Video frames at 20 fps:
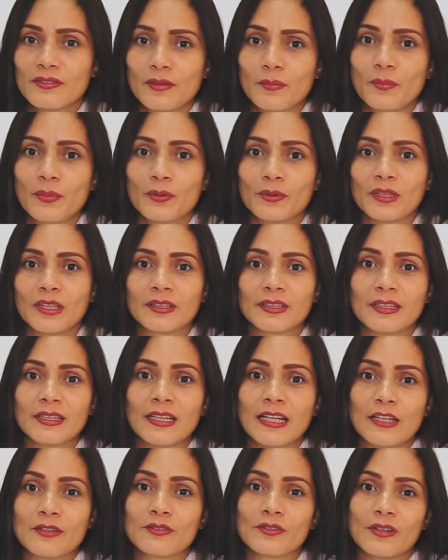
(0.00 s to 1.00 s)
es importante
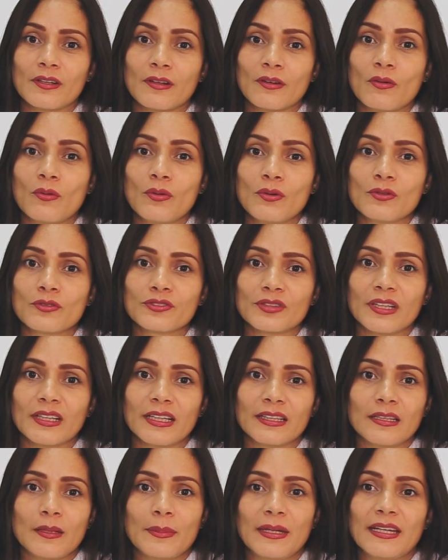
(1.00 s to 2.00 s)
que ellos conozcan
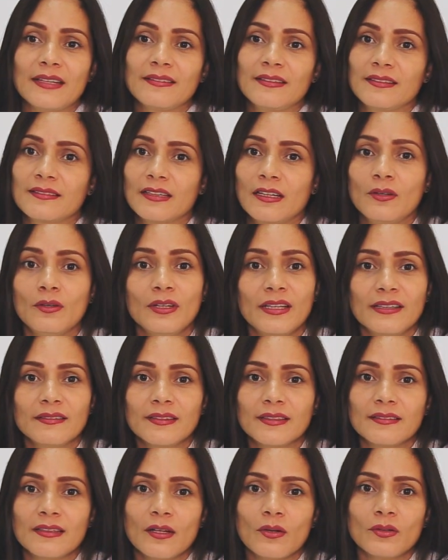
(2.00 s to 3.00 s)
que también existen los
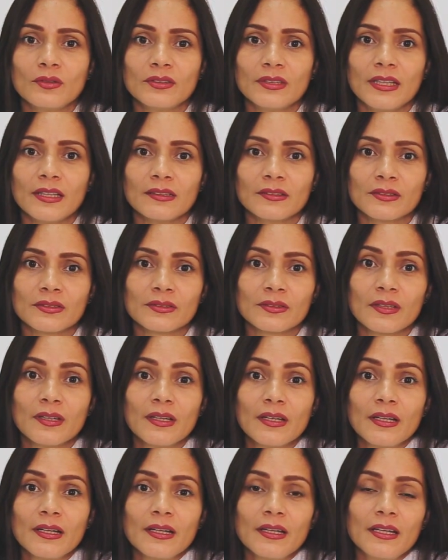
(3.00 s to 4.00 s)
lentes de contacto.
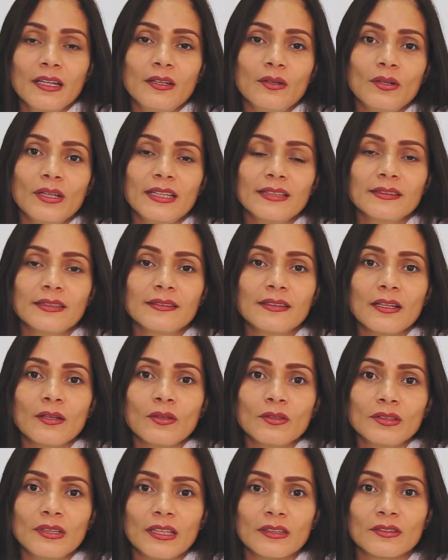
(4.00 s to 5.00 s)
Y los lentes de
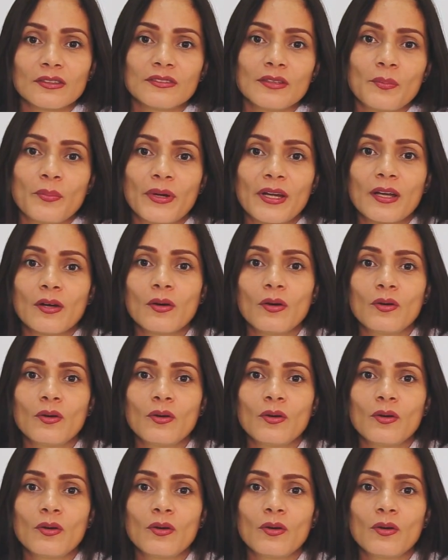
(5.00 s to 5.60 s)
contacto se pueden